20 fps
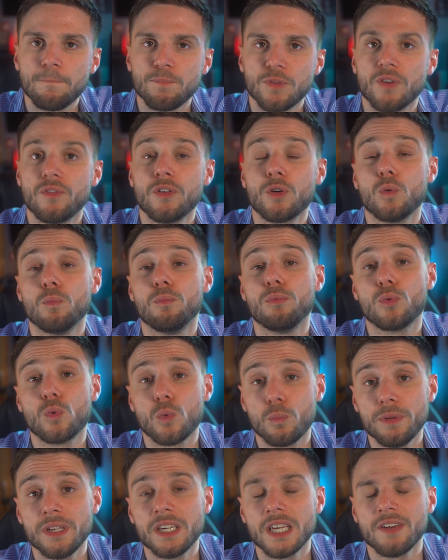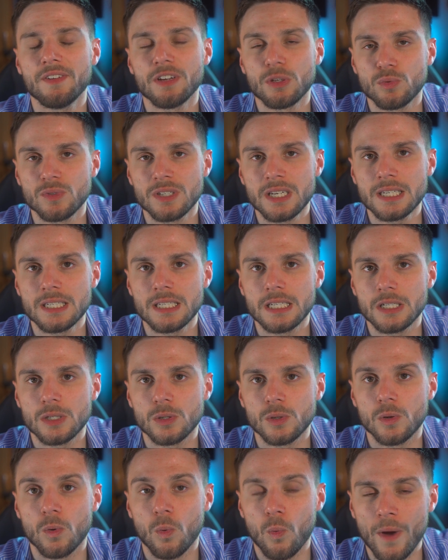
Et en fait, le plus compliqué avec tout ça, c'est que,